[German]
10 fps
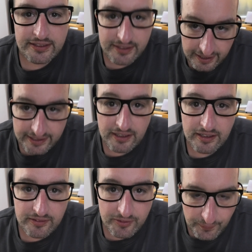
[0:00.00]
3,
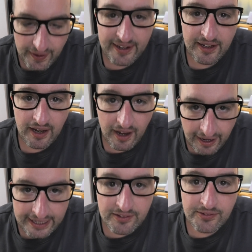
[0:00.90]
2,
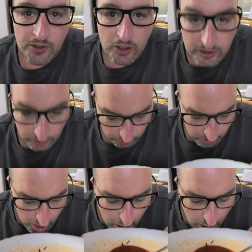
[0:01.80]
1, go!